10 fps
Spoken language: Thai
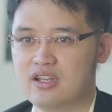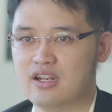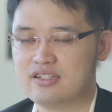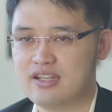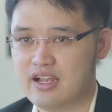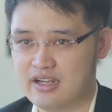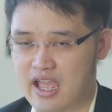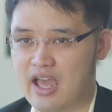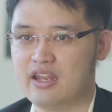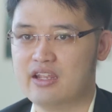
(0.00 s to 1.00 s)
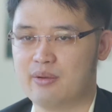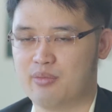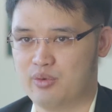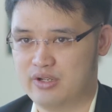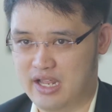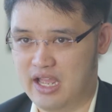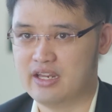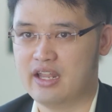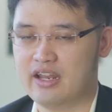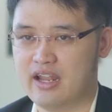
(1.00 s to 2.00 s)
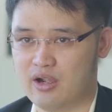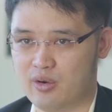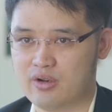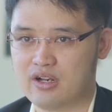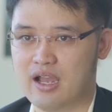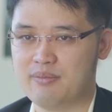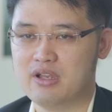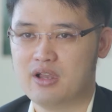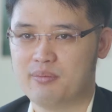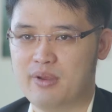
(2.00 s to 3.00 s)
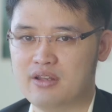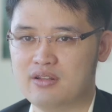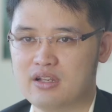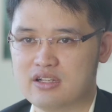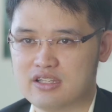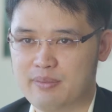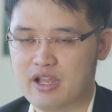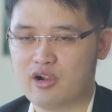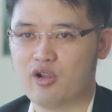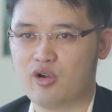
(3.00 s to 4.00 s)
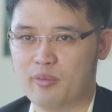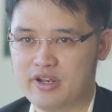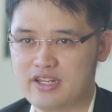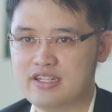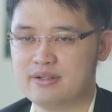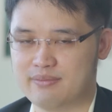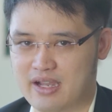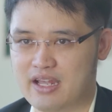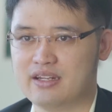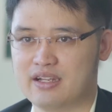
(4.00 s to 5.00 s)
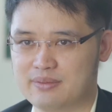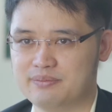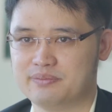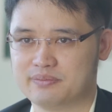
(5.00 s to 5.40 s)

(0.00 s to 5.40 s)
และสร้างงานให้กับคนไทยในอนาคตครับเป็นทรัพยากรของประเทศที่สำคัญครับ